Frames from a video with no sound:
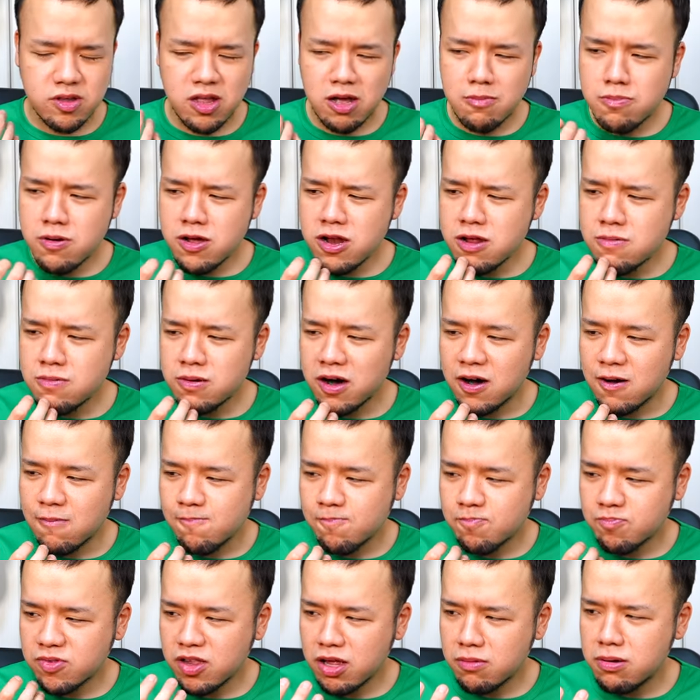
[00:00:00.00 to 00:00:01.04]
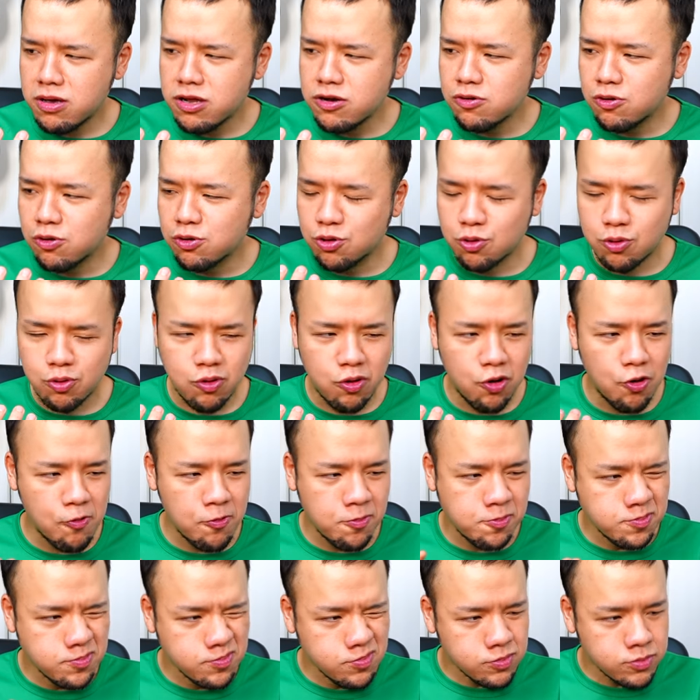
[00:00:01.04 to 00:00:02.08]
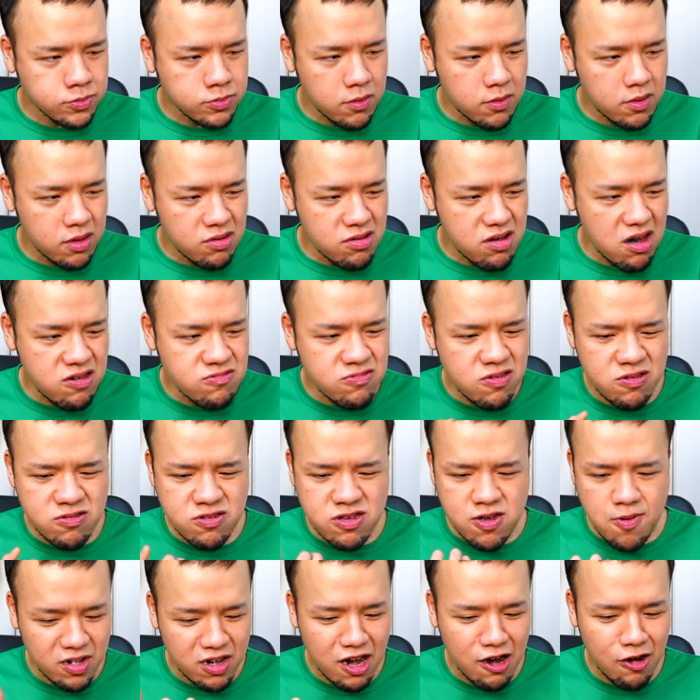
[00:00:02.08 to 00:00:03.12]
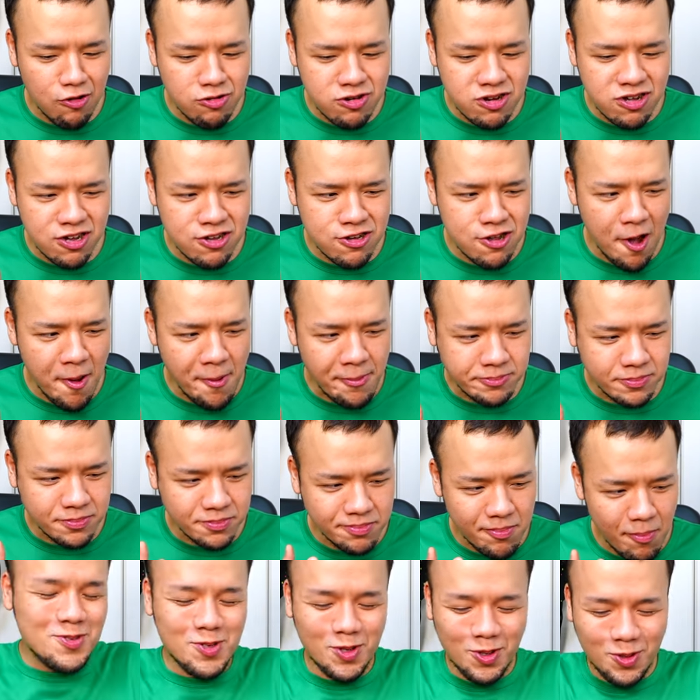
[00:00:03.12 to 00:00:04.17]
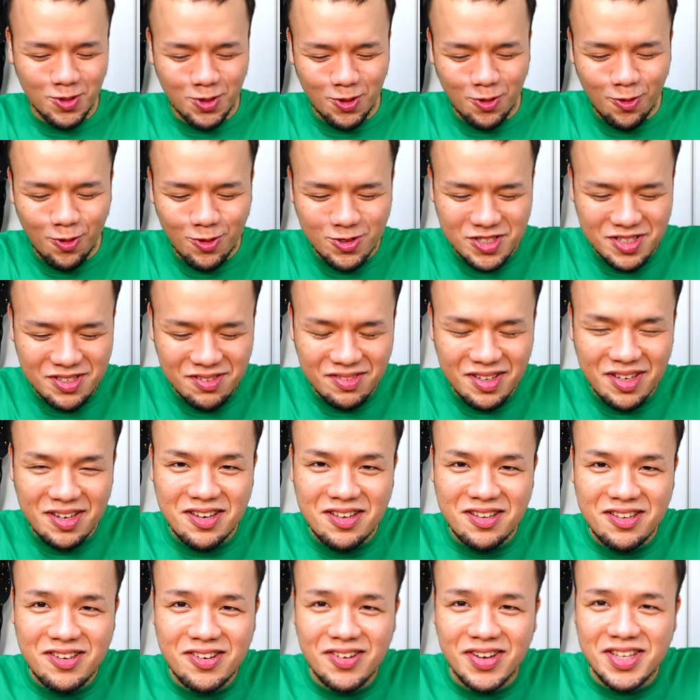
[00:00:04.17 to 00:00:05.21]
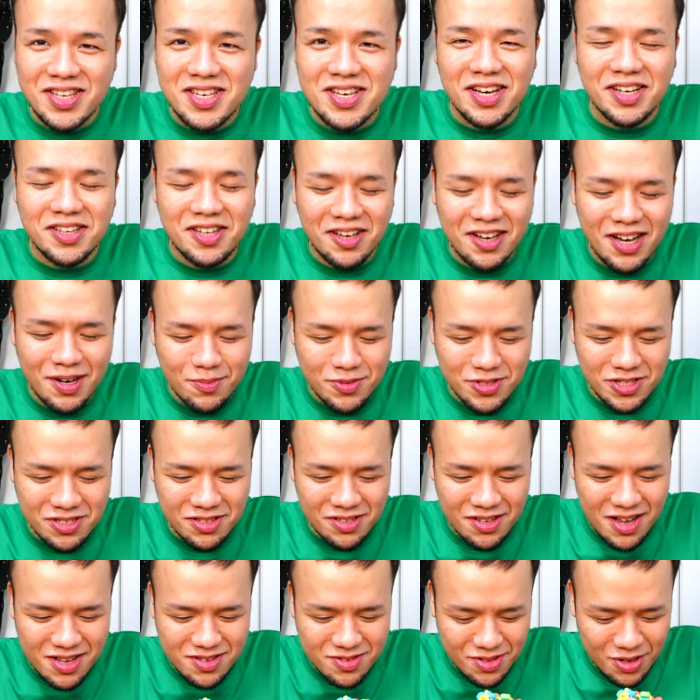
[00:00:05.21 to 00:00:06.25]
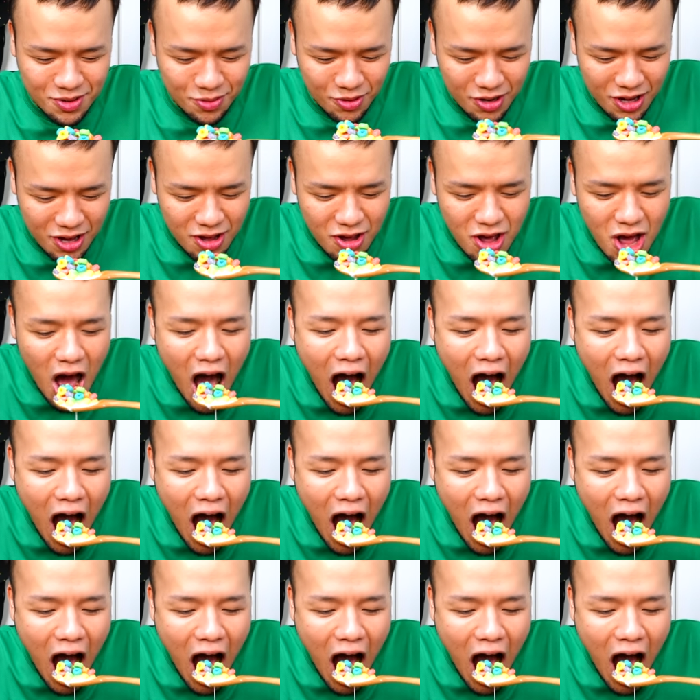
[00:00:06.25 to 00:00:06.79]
食べれば食べるほどこう、鼻に香りがさ、ちょっと個人的には苦手かもしんないですね、これ。